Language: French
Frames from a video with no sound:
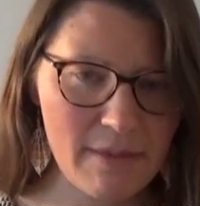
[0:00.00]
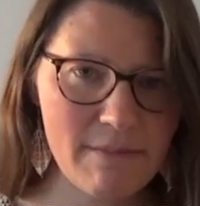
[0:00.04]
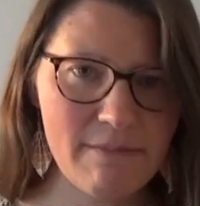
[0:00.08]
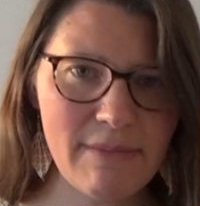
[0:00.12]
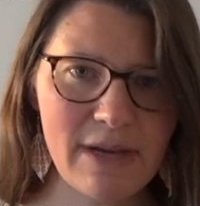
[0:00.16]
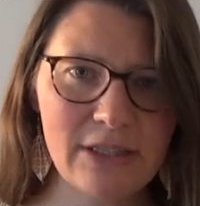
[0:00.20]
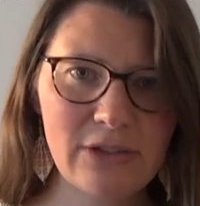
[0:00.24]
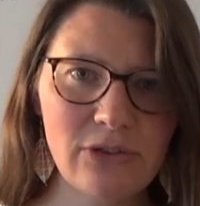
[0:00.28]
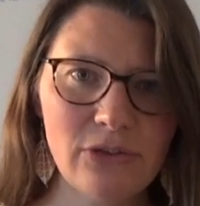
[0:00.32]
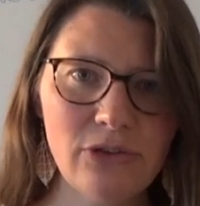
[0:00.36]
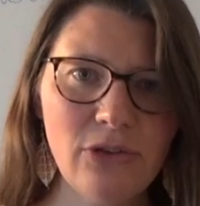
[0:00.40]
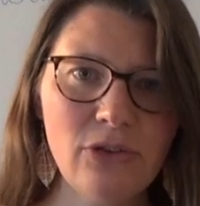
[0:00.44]

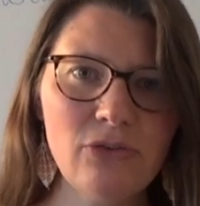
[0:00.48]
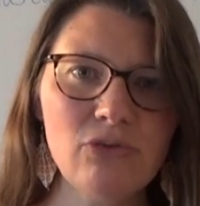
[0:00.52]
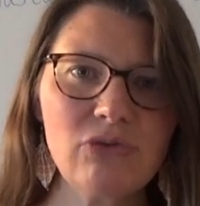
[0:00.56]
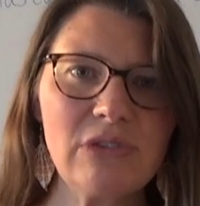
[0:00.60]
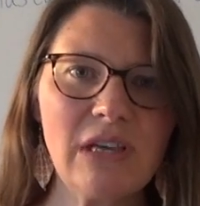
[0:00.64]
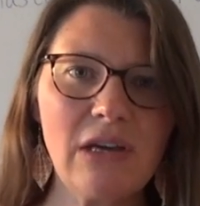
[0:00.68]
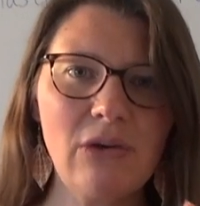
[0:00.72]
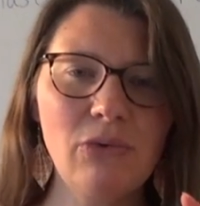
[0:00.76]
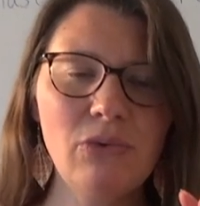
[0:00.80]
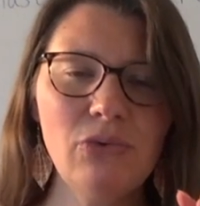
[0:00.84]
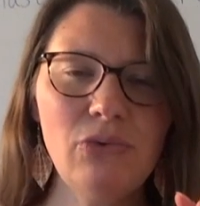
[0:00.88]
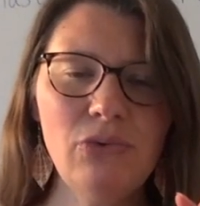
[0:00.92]
Maintenant,
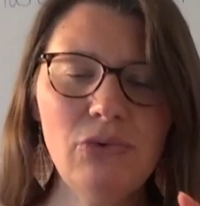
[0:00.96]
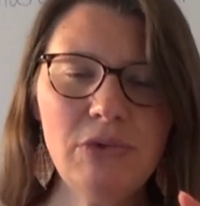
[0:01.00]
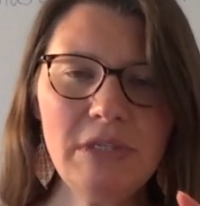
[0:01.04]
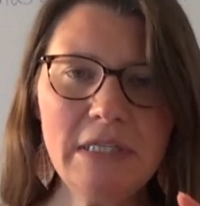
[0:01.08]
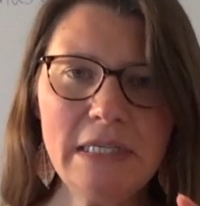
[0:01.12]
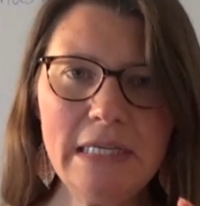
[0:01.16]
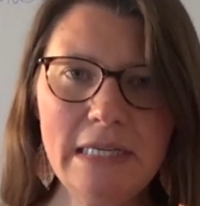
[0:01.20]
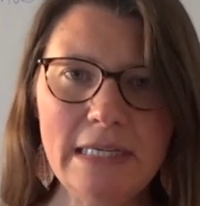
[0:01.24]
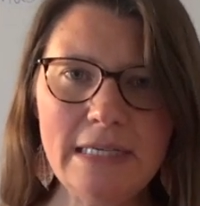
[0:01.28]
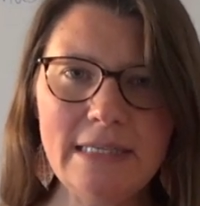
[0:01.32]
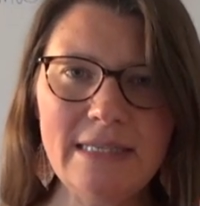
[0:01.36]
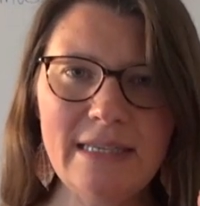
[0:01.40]
nous allons
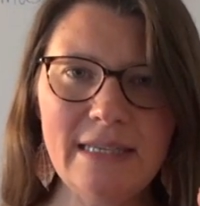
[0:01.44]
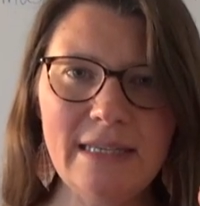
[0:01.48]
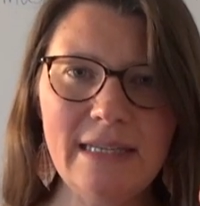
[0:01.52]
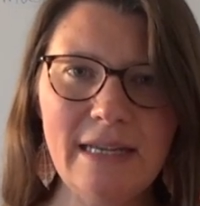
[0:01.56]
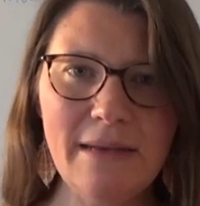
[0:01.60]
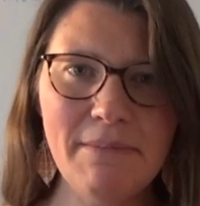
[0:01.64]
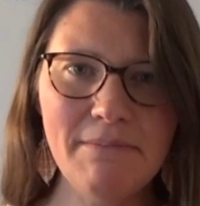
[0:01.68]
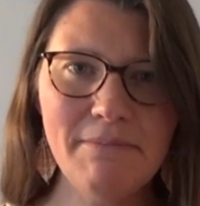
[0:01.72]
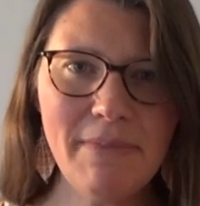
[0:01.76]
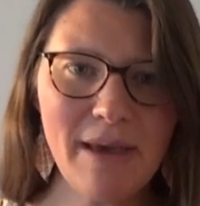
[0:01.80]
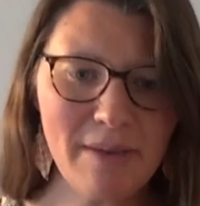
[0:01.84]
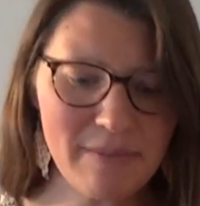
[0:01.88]
utiliser
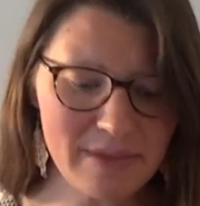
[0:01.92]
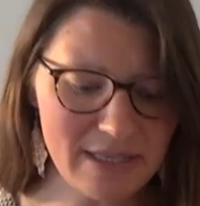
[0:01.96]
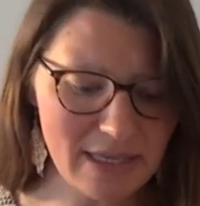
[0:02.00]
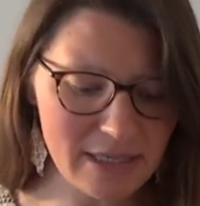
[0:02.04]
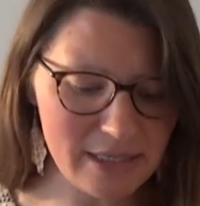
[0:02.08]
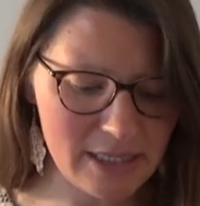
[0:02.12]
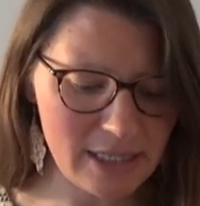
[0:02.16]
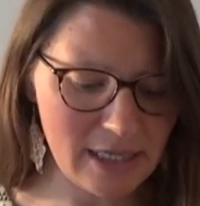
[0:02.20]
les mêmes